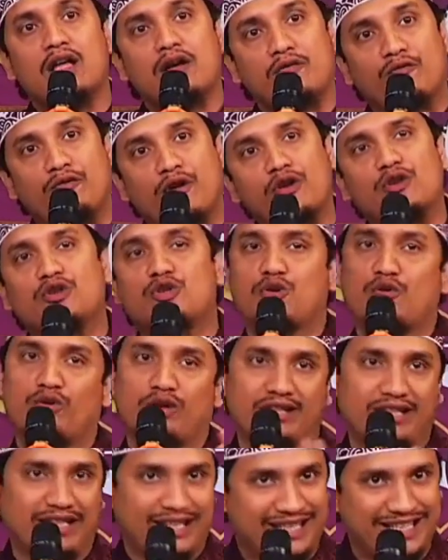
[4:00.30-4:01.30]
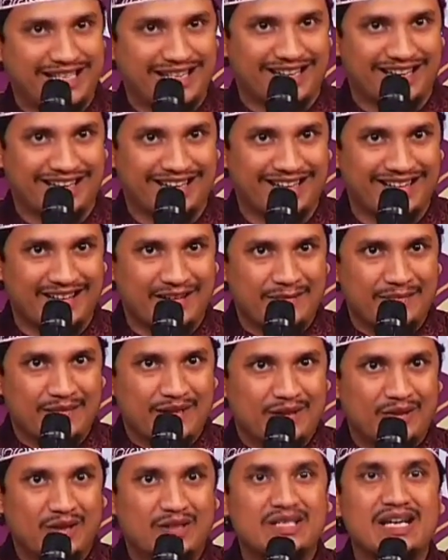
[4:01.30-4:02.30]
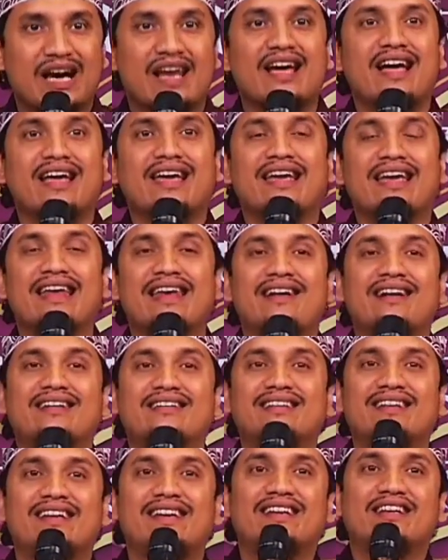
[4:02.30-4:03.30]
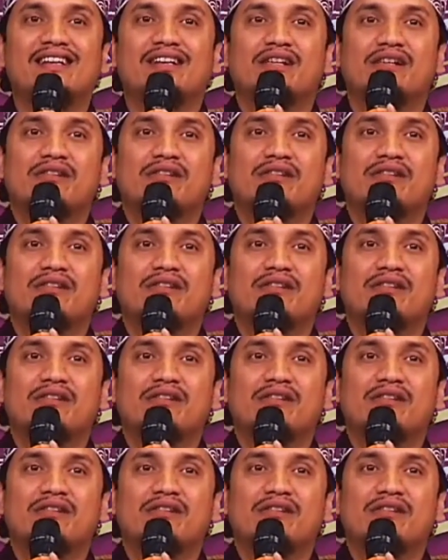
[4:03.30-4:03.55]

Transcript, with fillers: ফরজ করে দিয়েছেন তো যারা ইনাদের